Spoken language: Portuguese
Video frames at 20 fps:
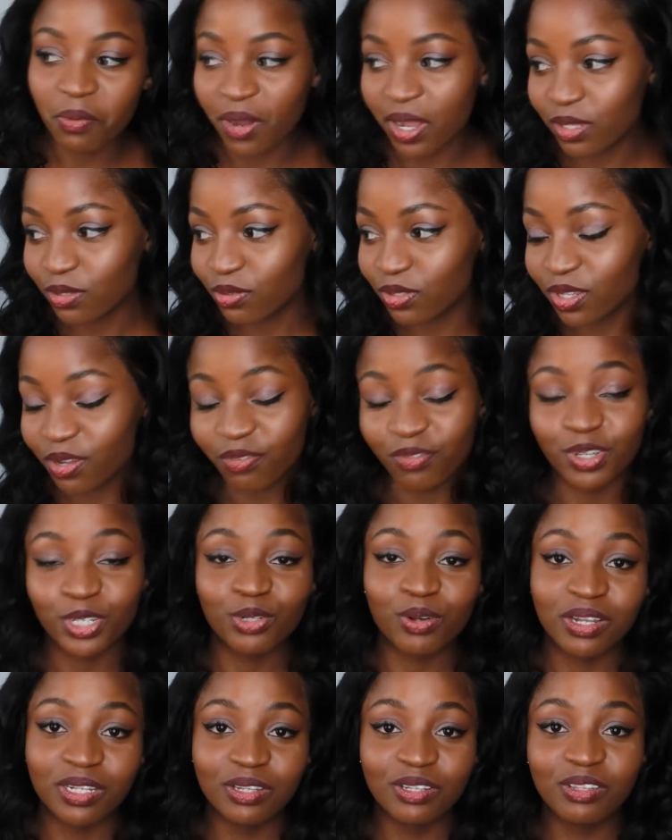quando,
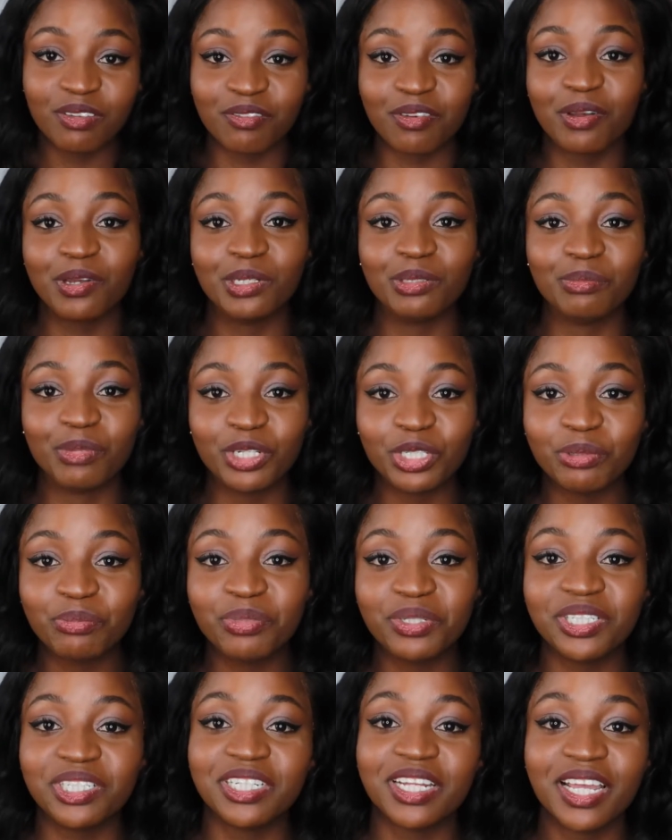talvez quando eu tiver os meus
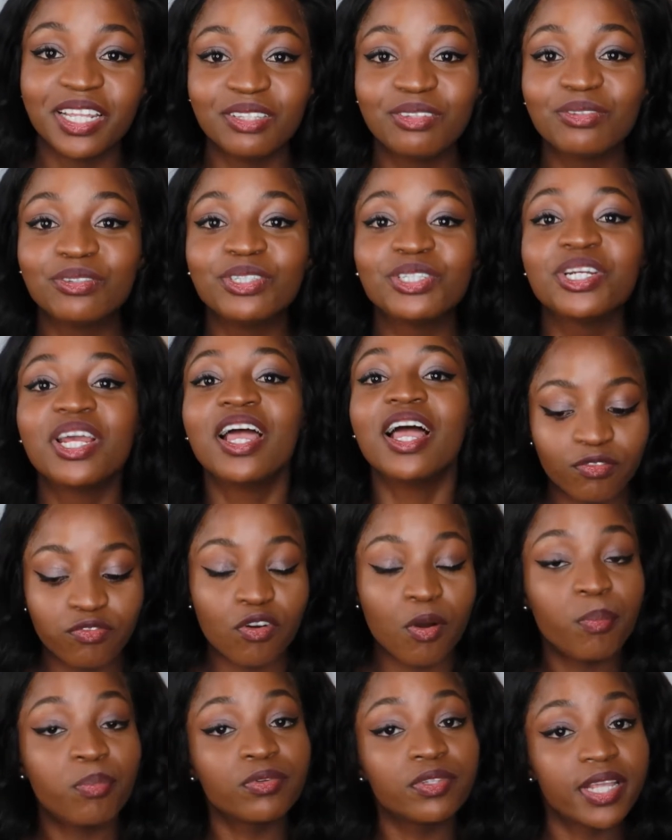bisnetos,
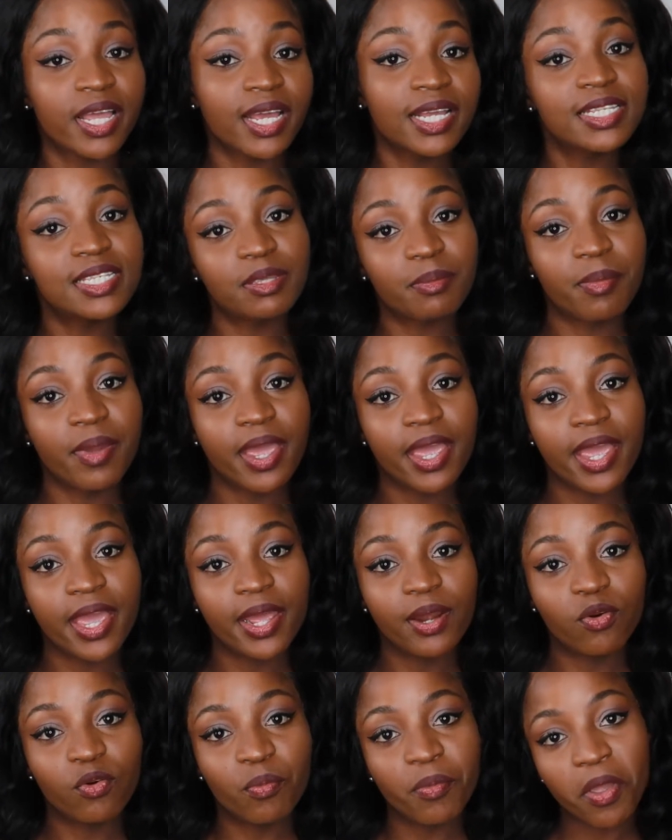vou poder
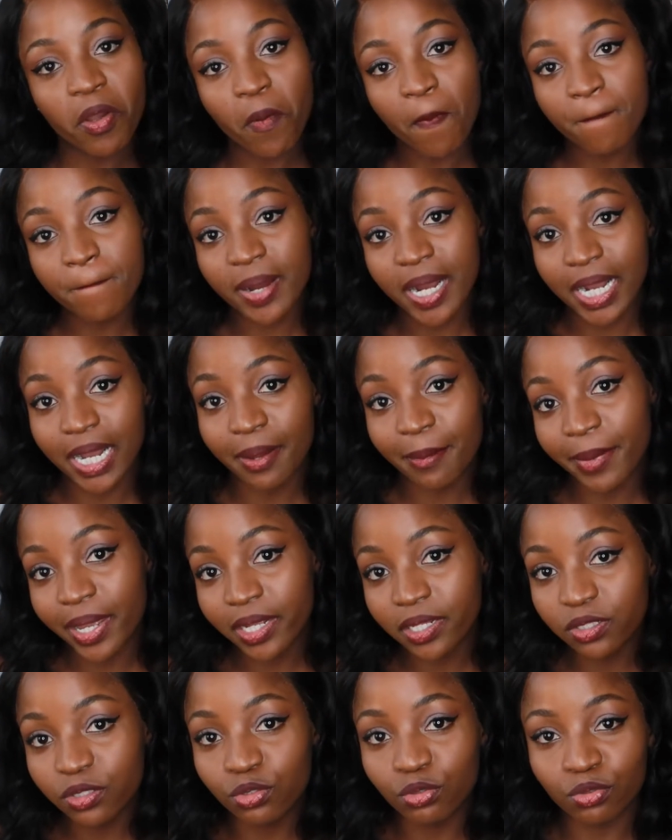receber o meu
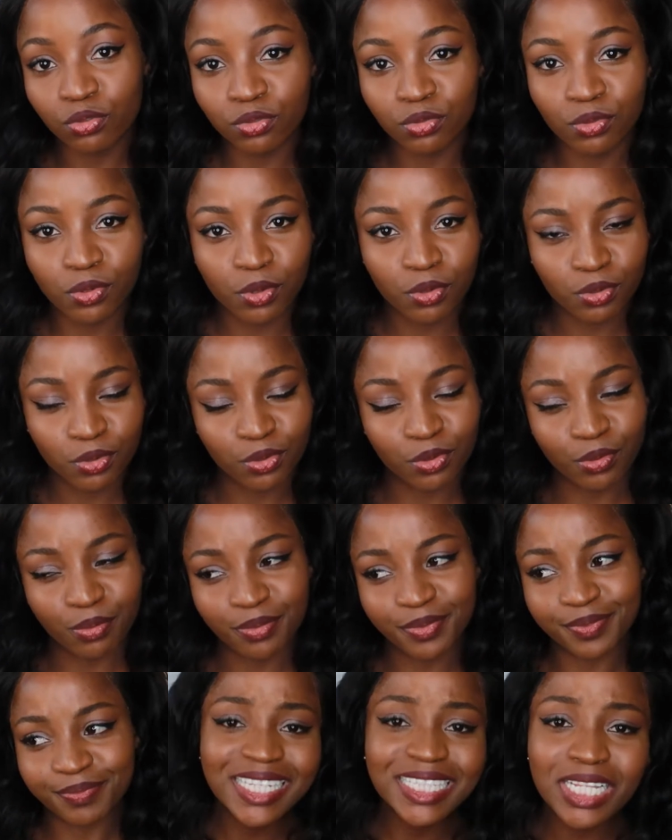pagamento do
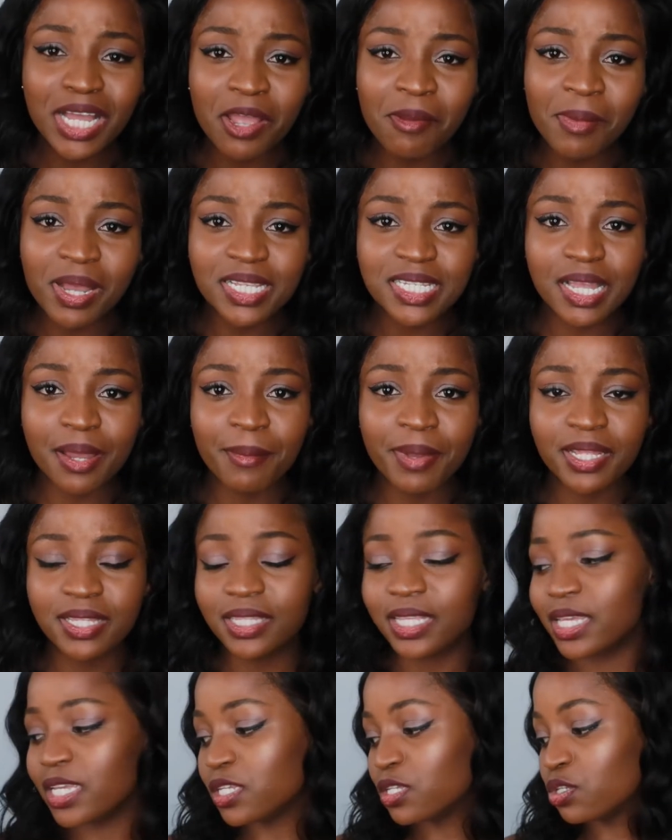YouTube. Então é
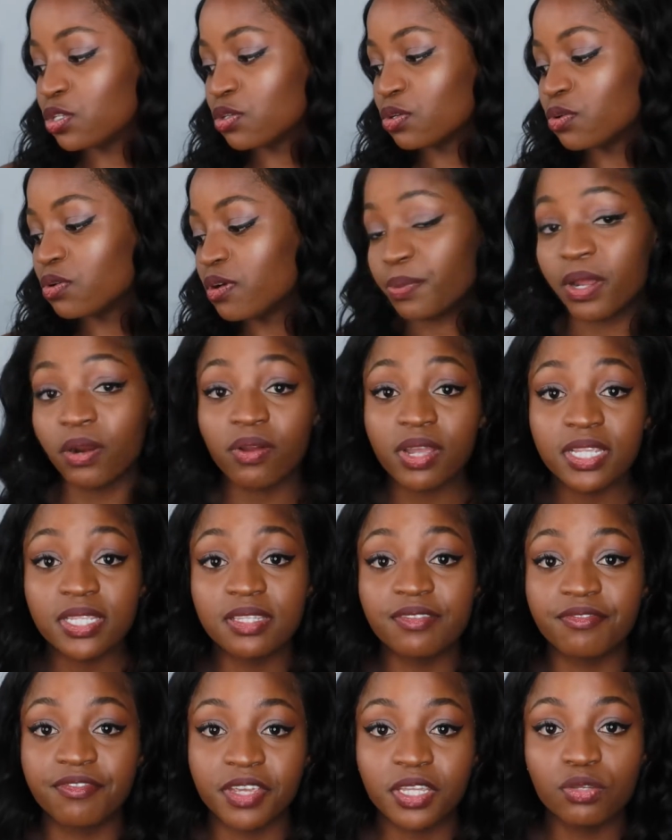basicamente isso. Espero que
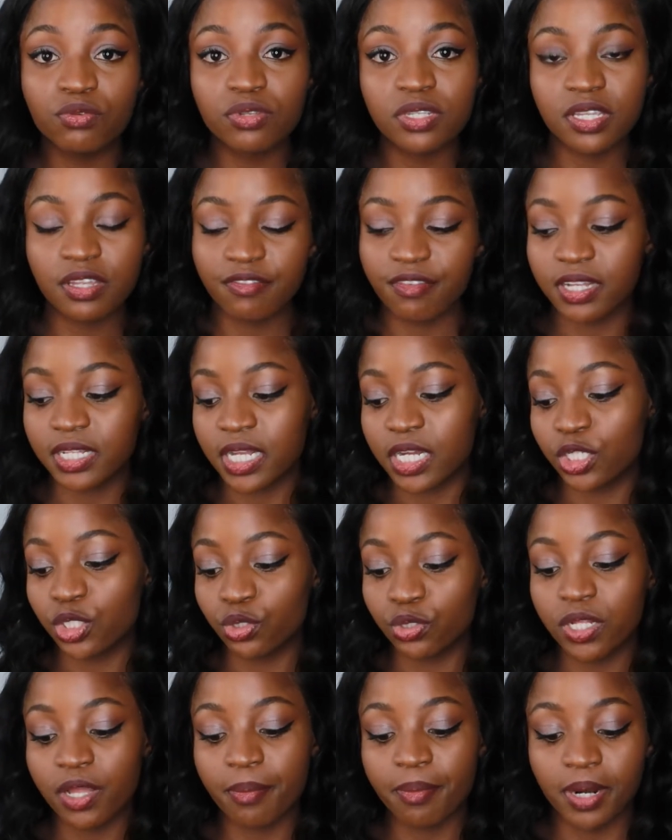esse vídeo sirva de
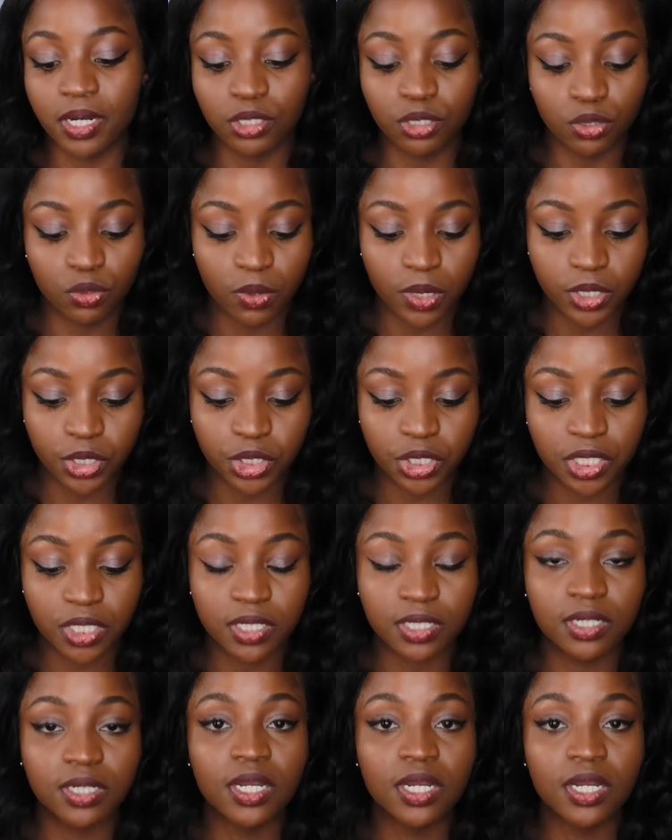ajuda para as pessoas que